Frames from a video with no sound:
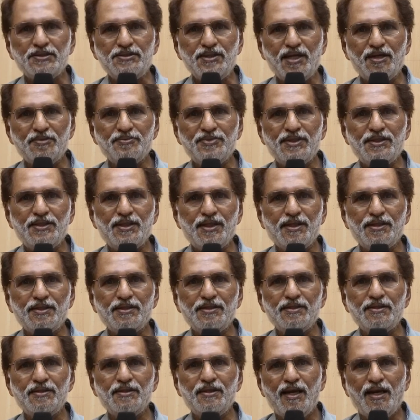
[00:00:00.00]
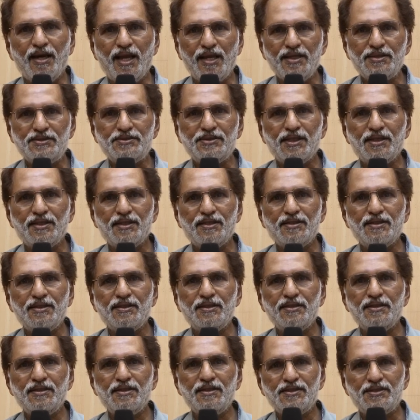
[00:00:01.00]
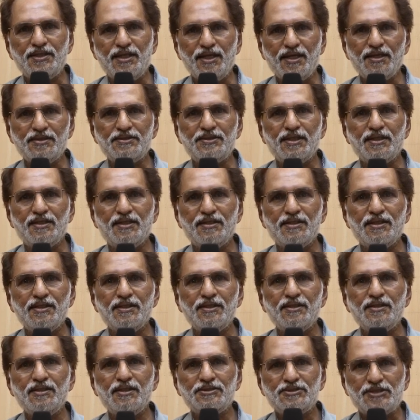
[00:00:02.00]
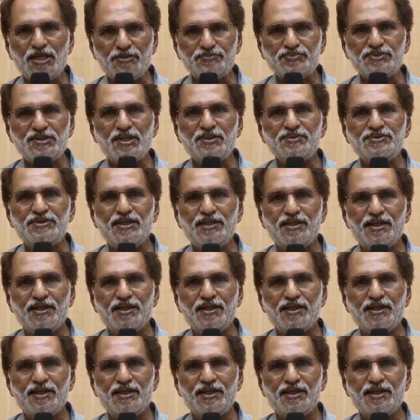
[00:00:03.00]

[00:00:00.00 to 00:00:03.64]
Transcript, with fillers: ప్రజ్ఞా మీడియాని లైక్ చేయండి షేర్ చేయండి సబ్స్క్రైబ్